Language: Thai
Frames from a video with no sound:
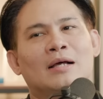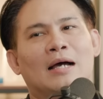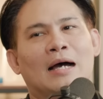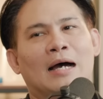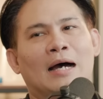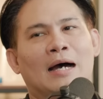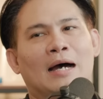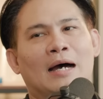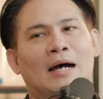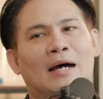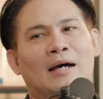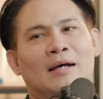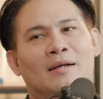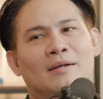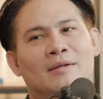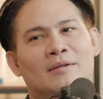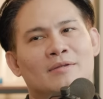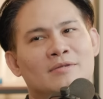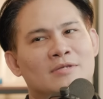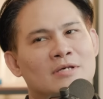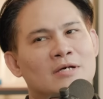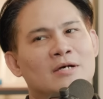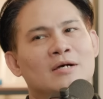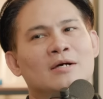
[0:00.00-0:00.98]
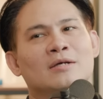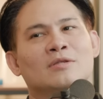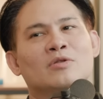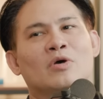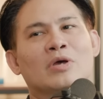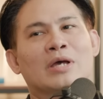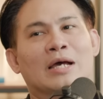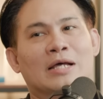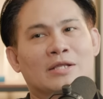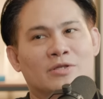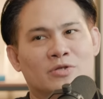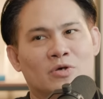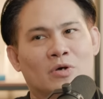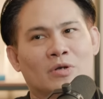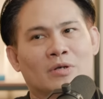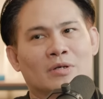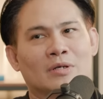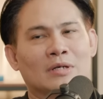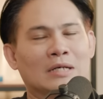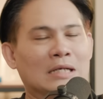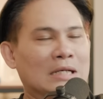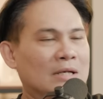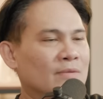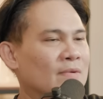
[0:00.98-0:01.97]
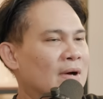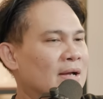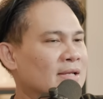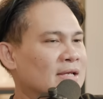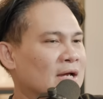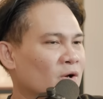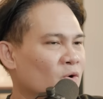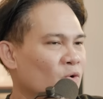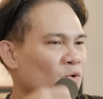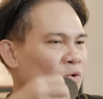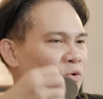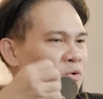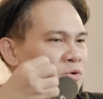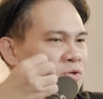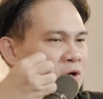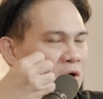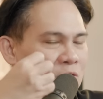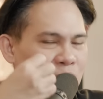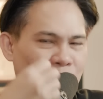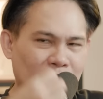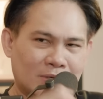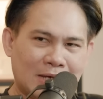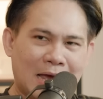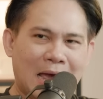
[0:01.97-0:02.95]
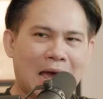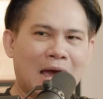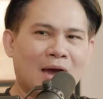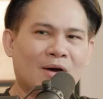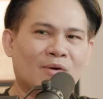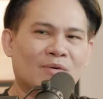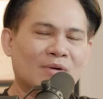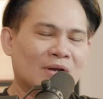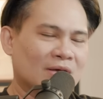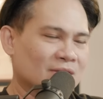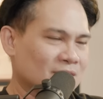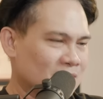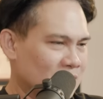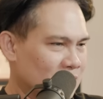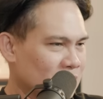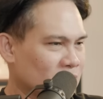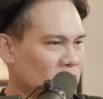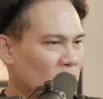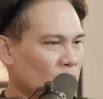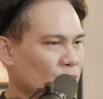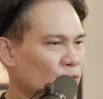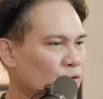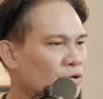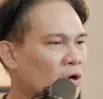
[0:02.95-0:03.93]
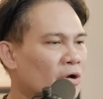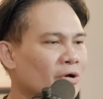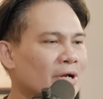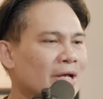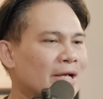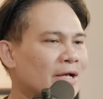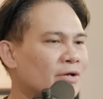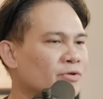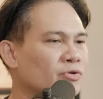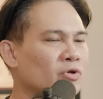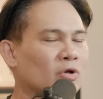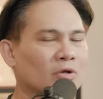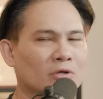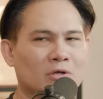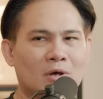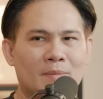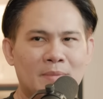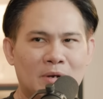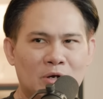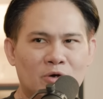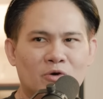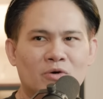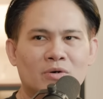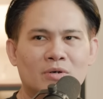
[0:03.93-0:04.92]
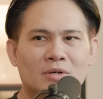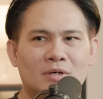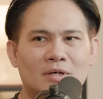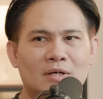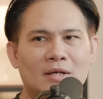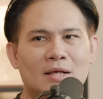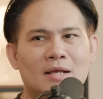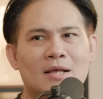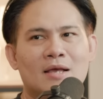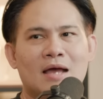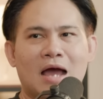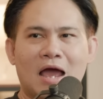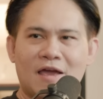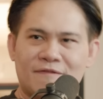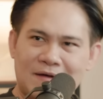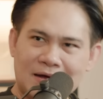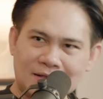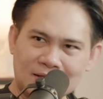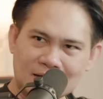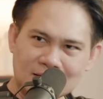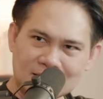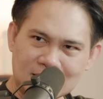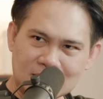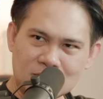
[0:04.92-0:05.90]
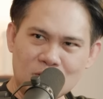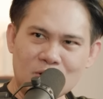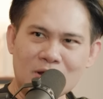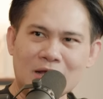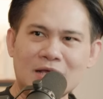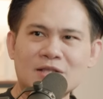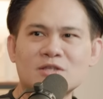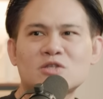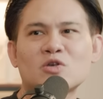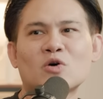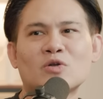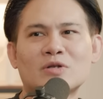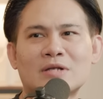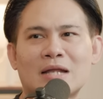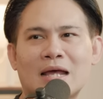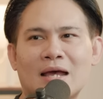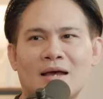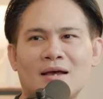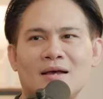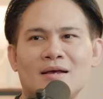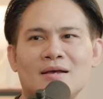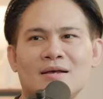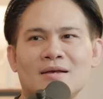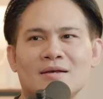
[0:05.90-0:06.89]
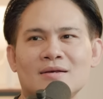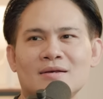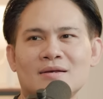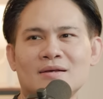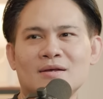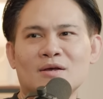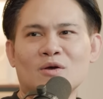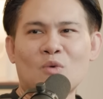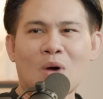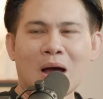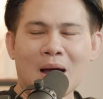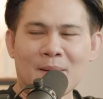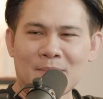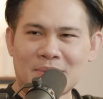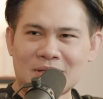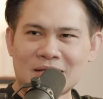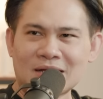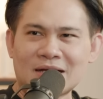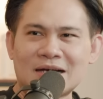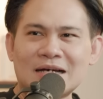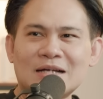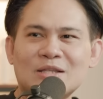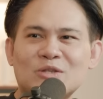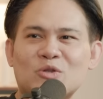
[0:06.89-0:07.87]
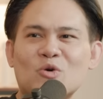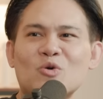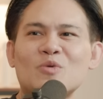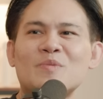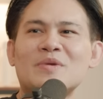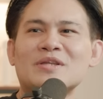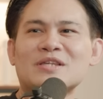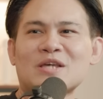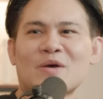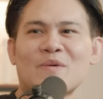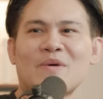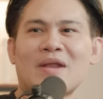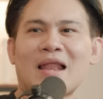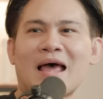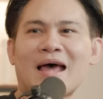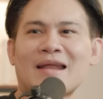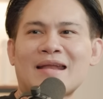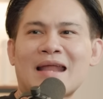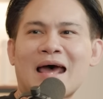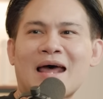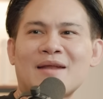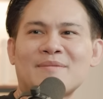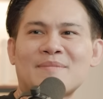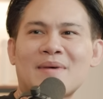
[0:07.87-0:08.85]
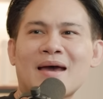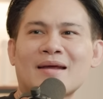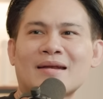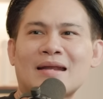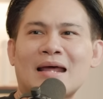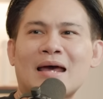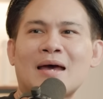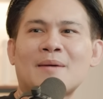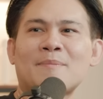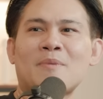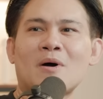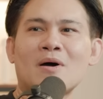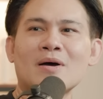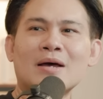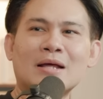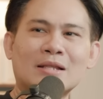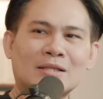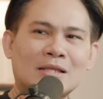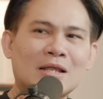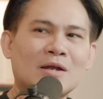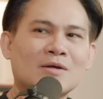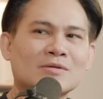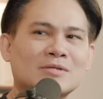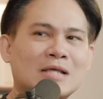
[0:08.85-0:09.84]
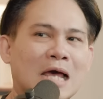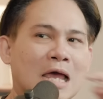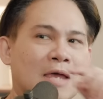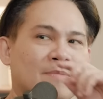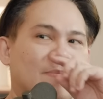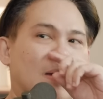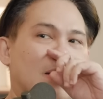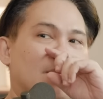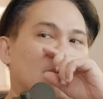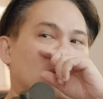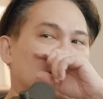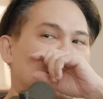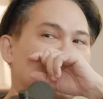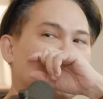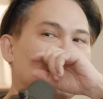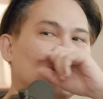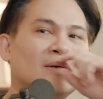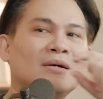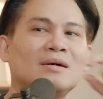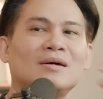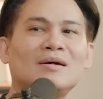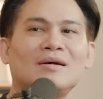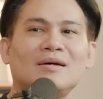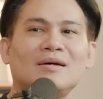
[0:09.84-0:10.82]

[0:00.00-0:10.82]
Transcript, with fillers: เอ่อซื้อด้วยเงินสดหรือว่าจะกู้ สองจุดเก้า แล้วซื้อ สองจุดสอง ด้วยเงินสดก็ไม่รู้ไอ้ฝั่งที่ซื้อด้วยเงินสดเนี่ยกว่ามันจะคืนทุนมันใช้เวลานานมากนะเพราะเงินที่เราใส่ไปมันคือ